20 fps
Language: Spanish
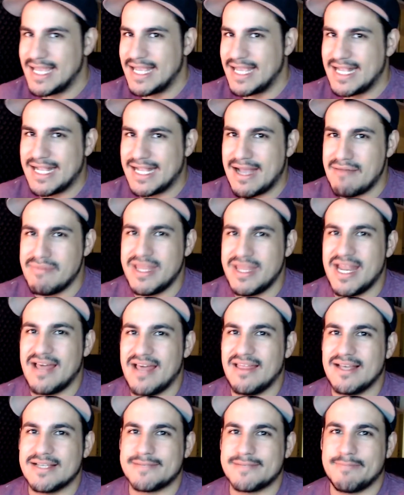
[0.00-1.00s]

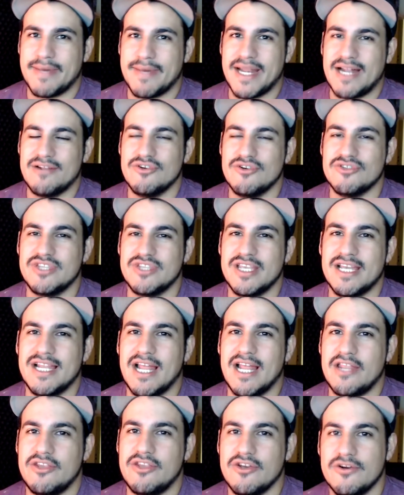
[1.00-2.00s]
encaminadas para el GOTI
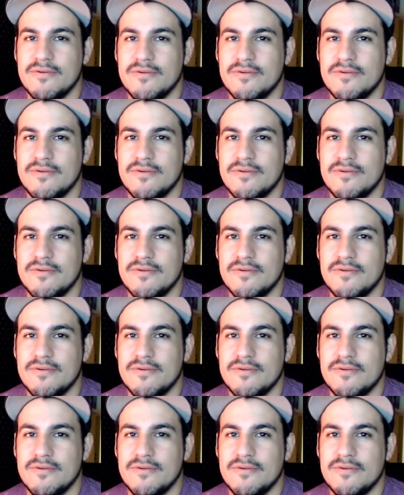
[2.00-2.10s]
del año.